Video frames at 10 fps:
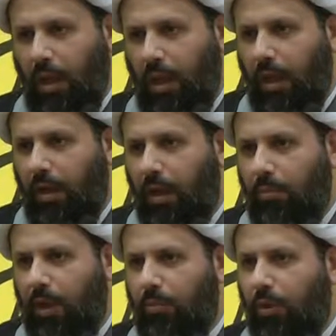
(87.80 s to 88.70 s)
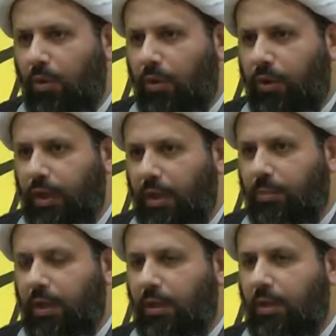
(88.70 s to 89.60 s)
انما البحوث
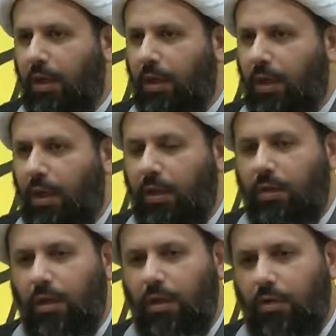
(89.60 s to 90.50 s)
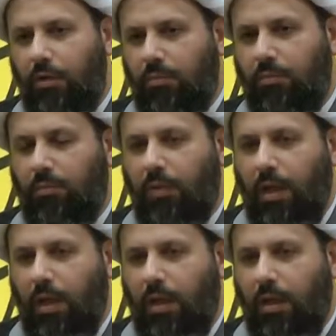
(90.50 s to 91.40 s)
تبتدئ عندهم
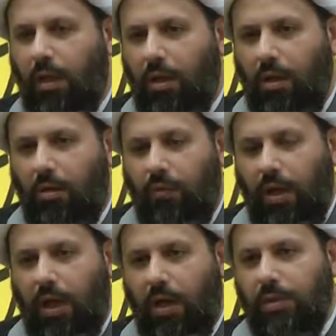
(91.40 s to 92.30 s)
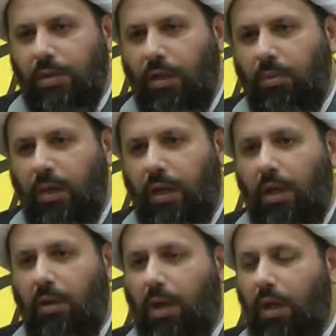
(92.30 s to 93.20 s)
في الاصل من
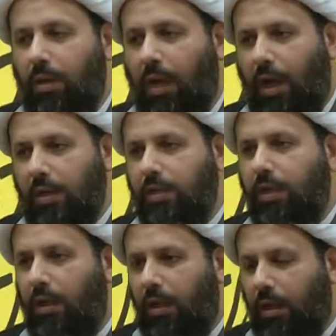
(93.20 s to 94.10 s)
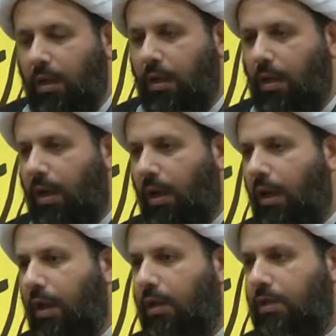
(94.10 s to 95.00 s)
الامام العسكري
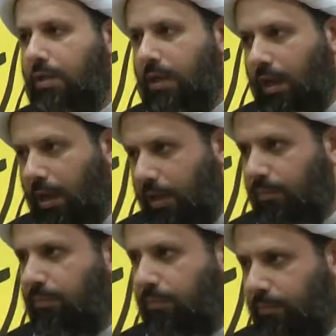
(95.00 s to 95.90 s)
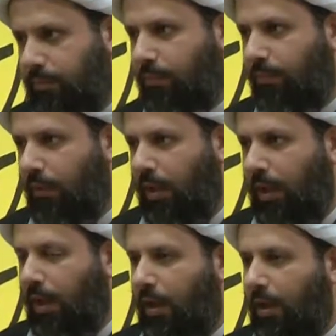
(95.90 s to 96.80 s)
عليه السلام
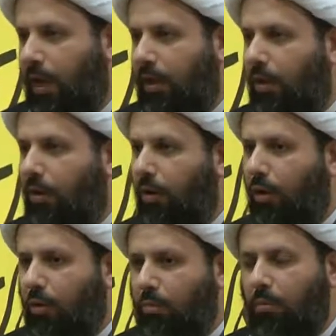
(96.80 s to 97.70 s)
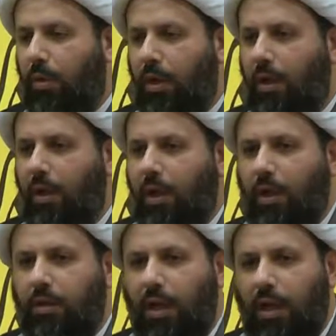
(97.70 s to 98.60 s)
لانه الامه
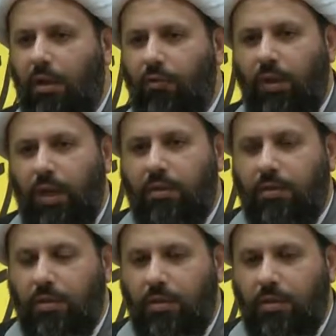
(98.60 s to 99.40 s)
اختلفت